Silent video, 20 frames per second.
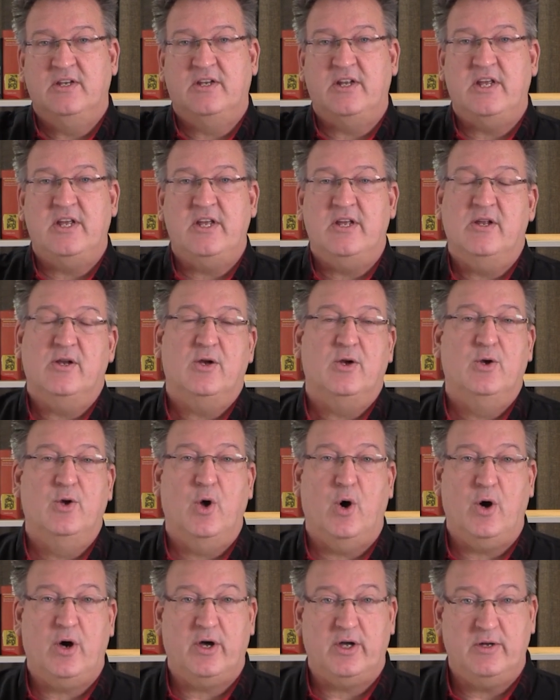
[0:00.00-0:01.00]
die
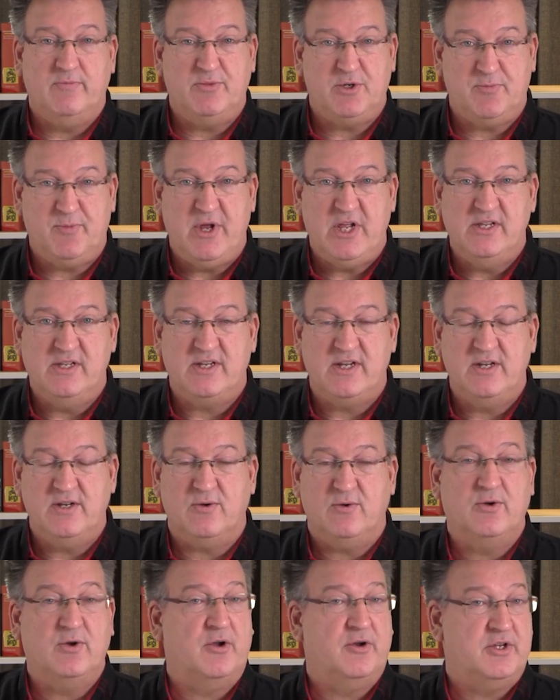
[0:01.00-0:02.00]
noch im Spiel
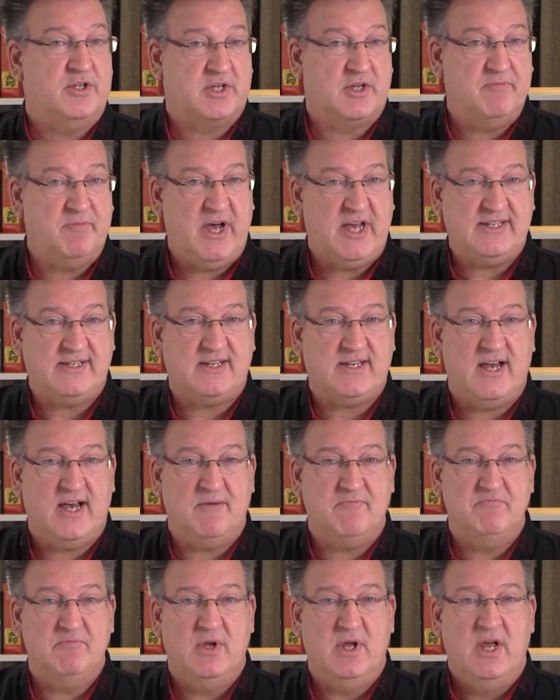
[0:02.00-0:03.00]
sind und noch nicht gepasst
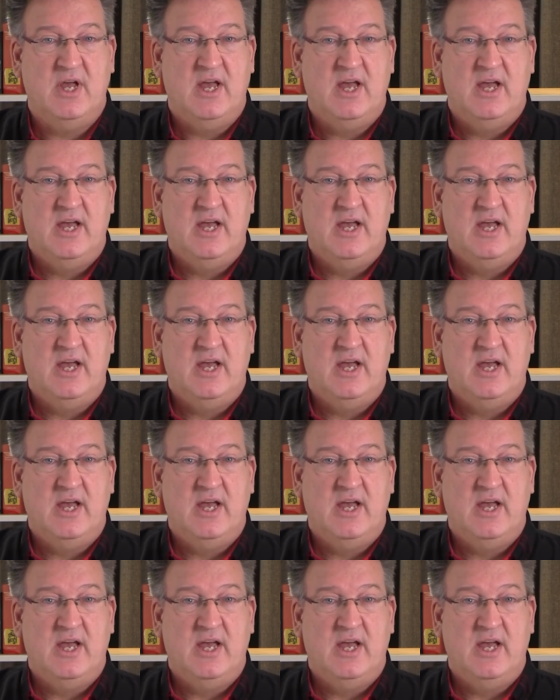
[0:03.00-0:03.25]
haben.